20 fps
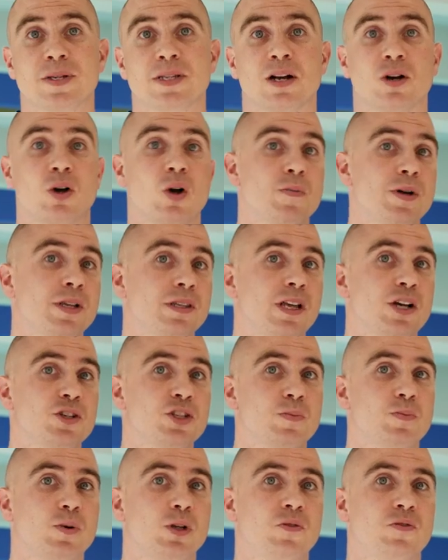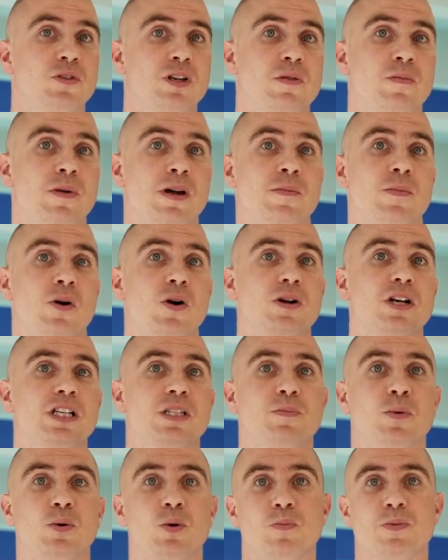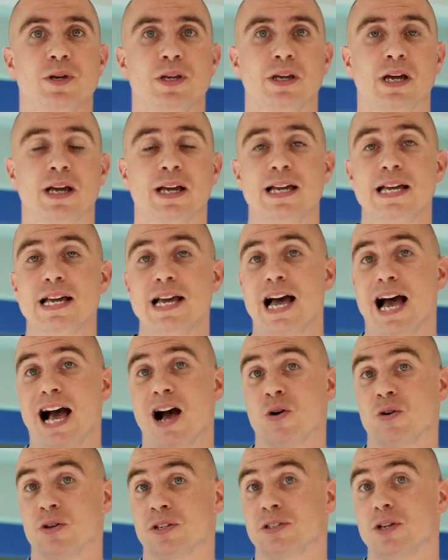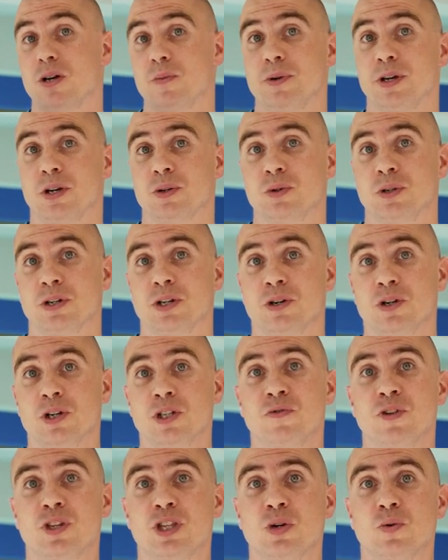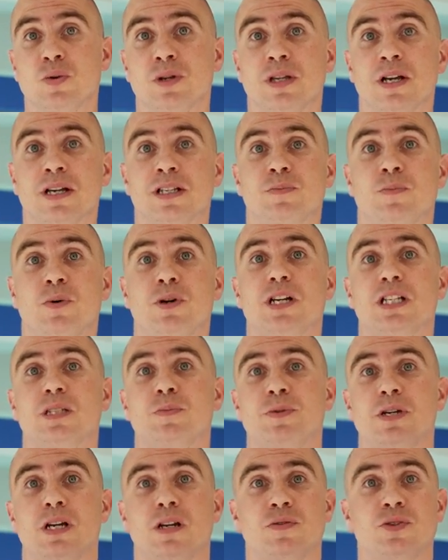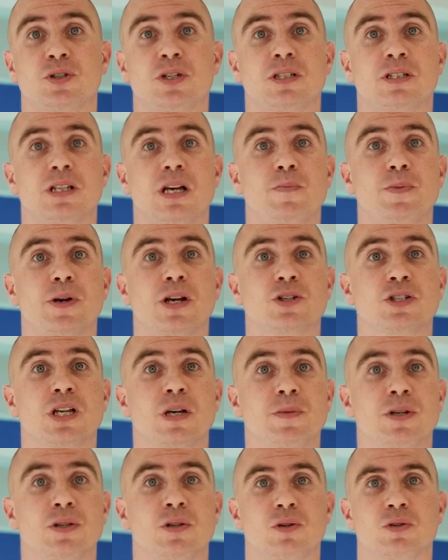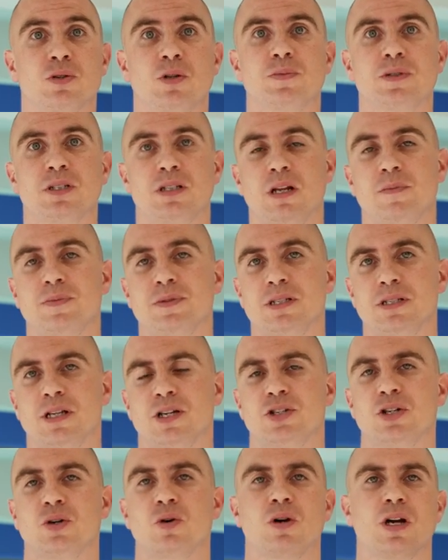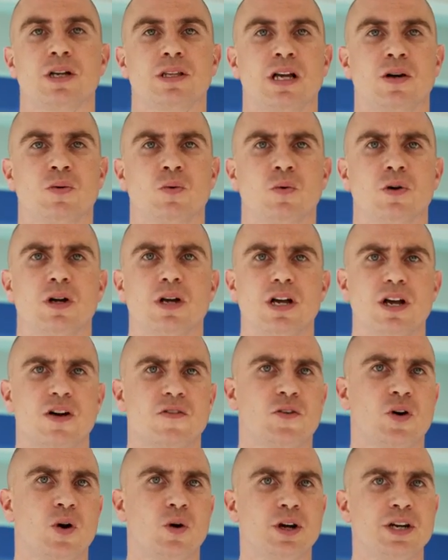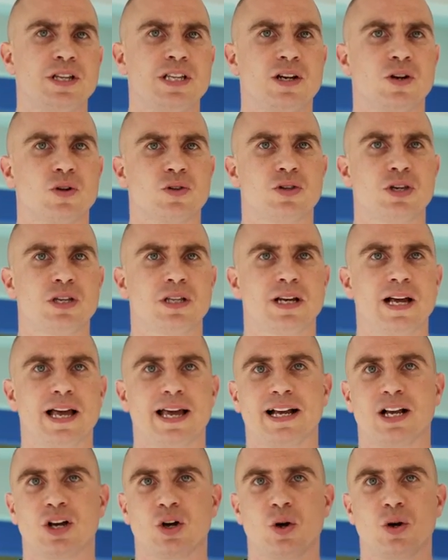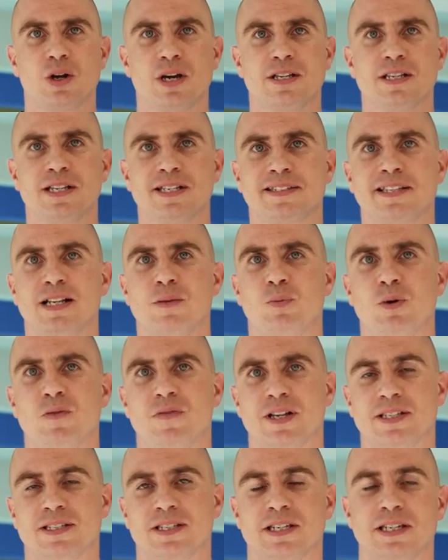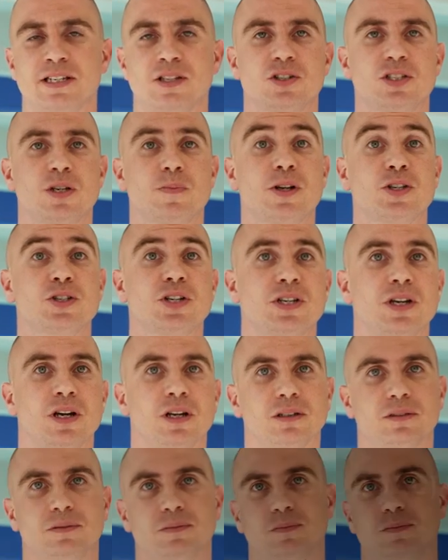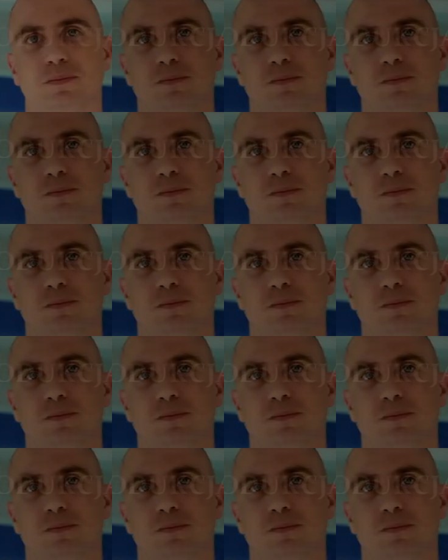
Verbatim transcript: na komentarze pod filmem oraz polubienia. A osoby, które odwiedziły nas po raz pierwszy zapraszamy do subskrypcji naszego kanału. W kolejnych odcinkach kolejny styl pływacki. Do zobaczenia!